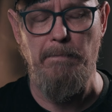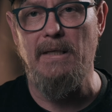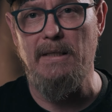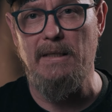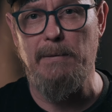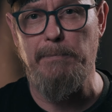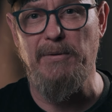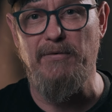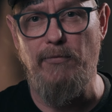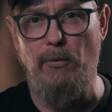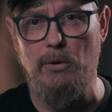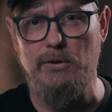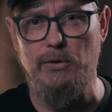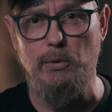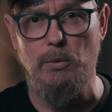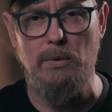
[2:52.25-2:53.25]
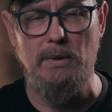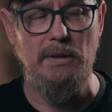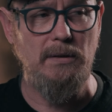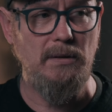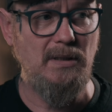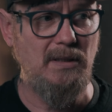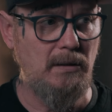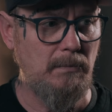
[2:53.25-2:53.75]
Ich
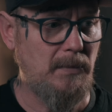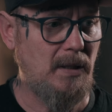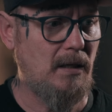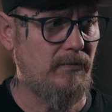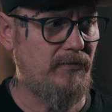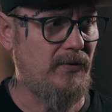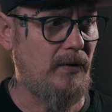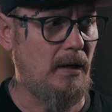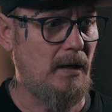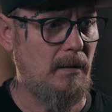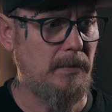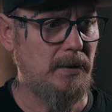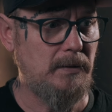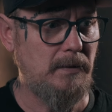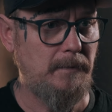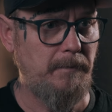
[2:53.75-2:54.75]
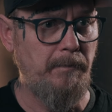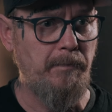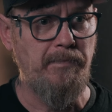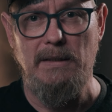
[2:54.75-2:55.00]
bevorzuge immer Farbe,